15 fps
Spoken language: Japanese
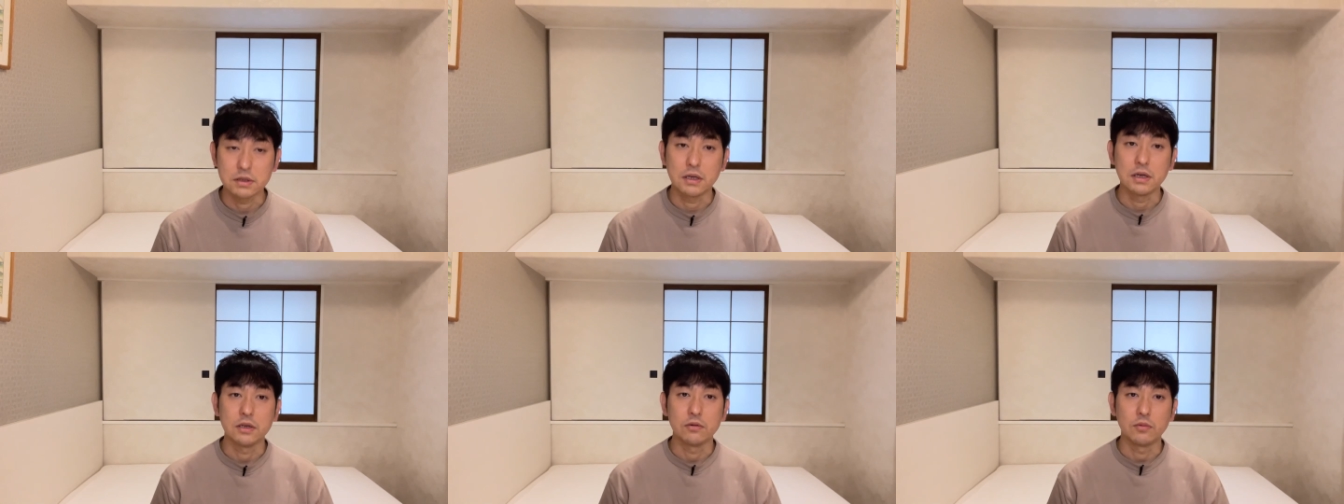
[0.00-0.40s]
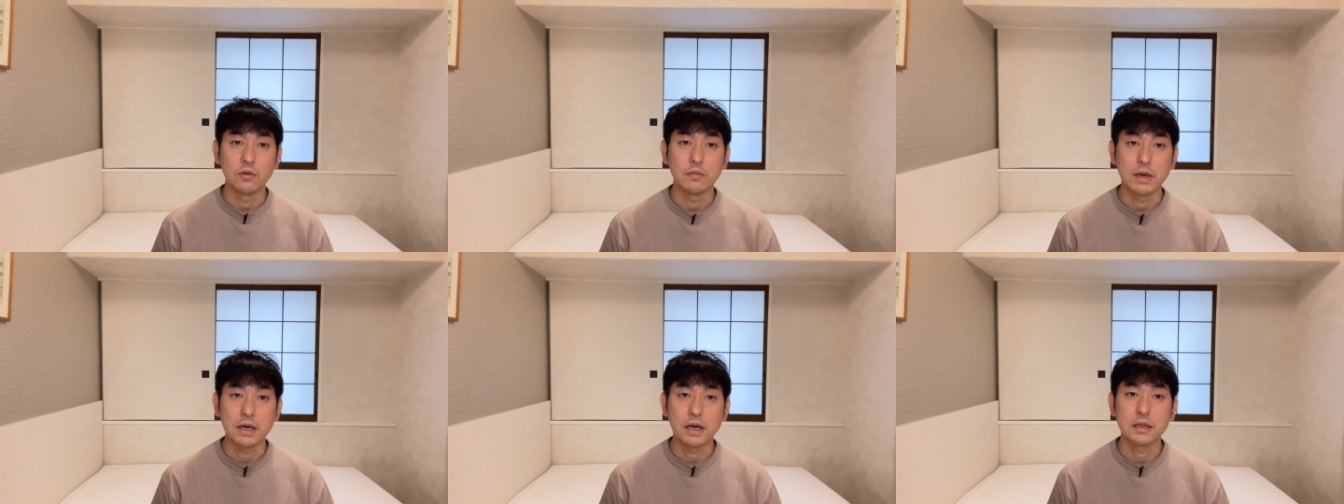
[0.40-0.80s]
けれども、
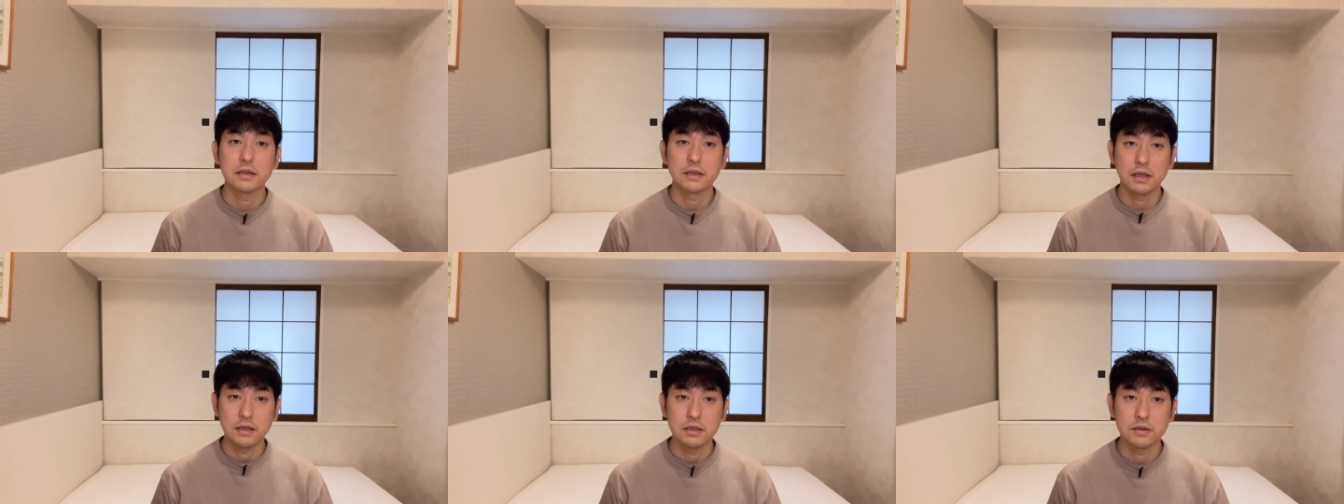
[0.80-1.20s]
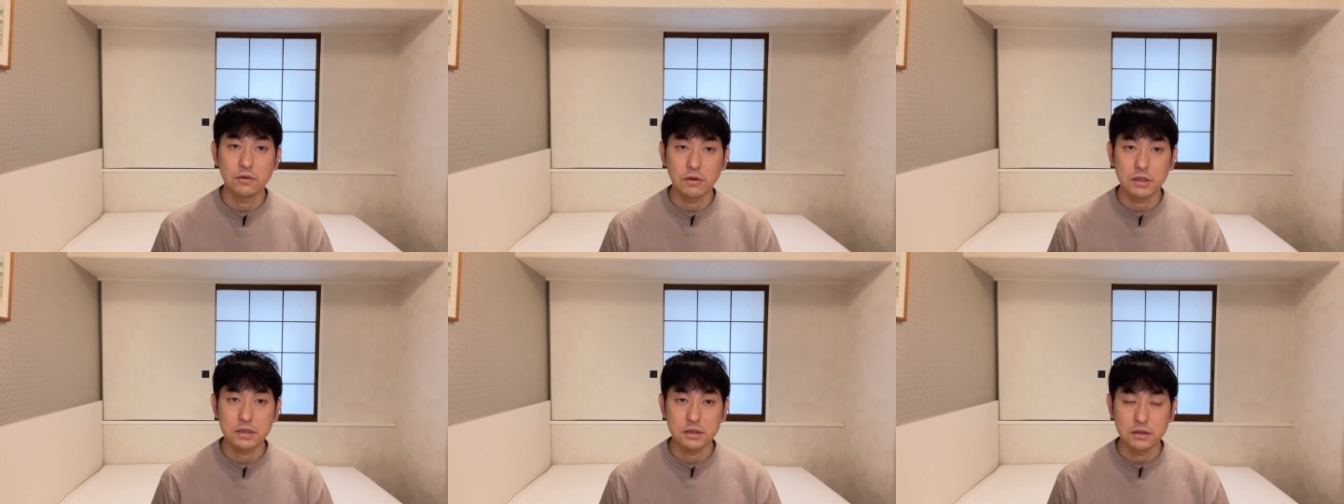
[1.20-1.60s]
まあ、勝手に
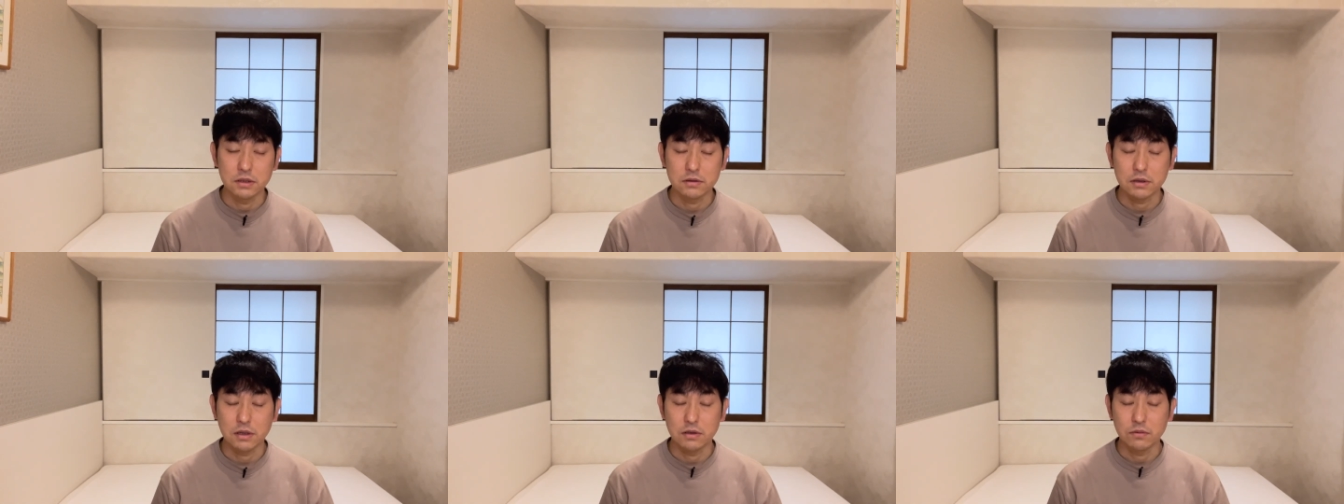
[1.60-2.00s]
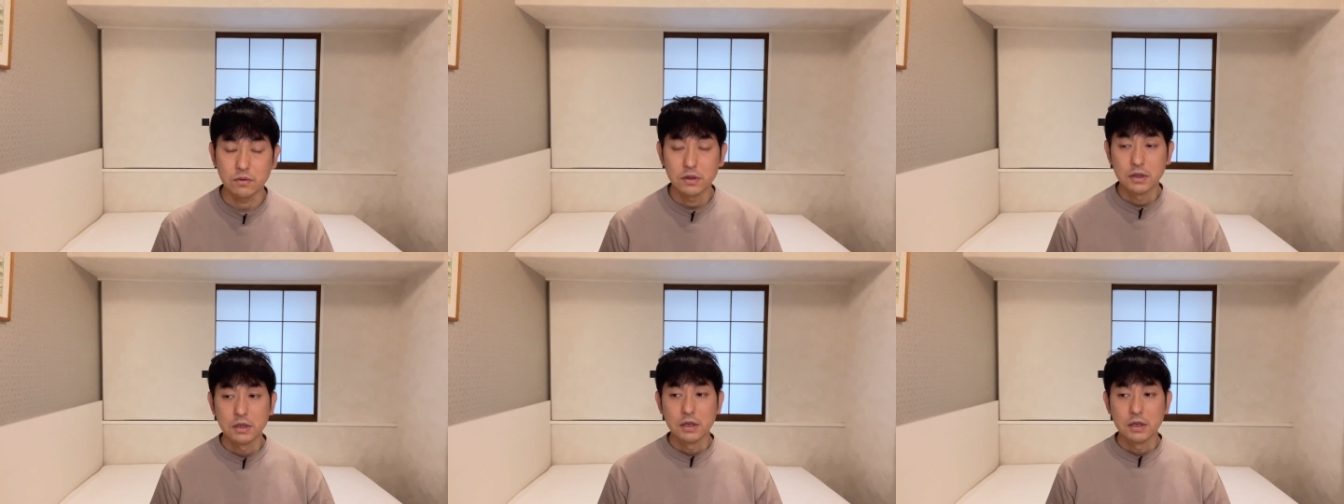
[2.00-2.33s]
忙しいんですけれども、